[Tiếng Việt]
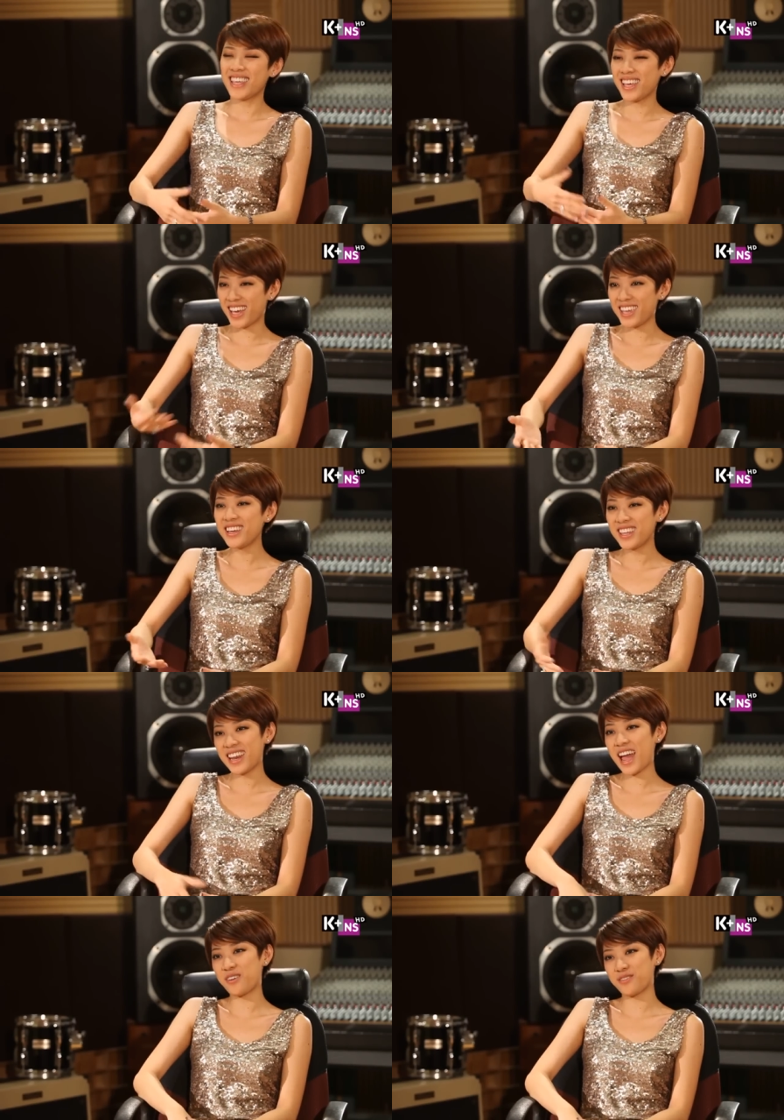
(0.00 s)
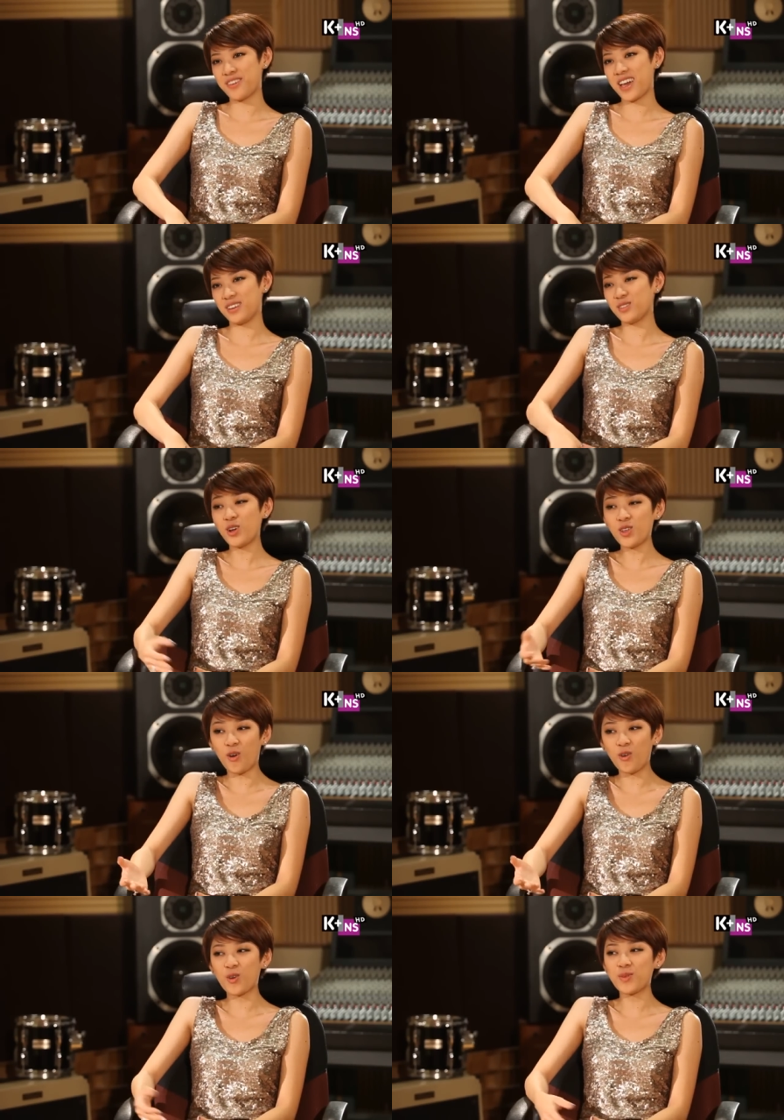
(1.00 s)
chị nghĩ như thế nào về đối
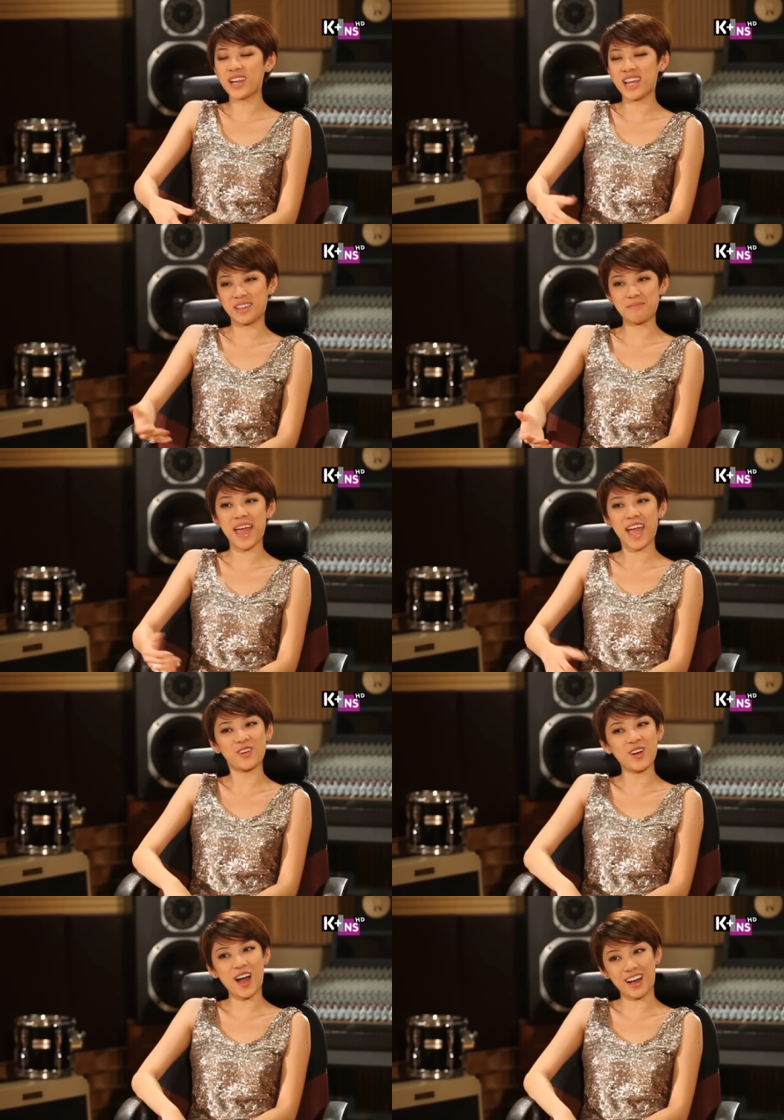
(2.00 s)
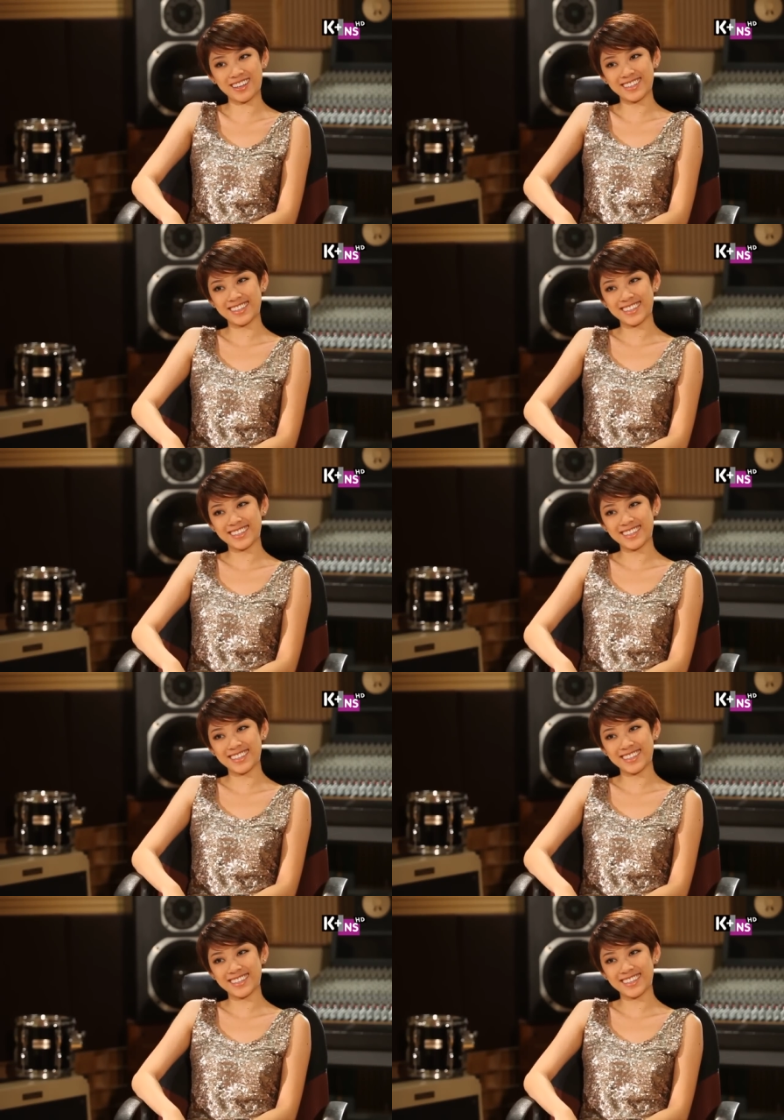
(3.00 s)
thủ cũng như là những bài hát của họ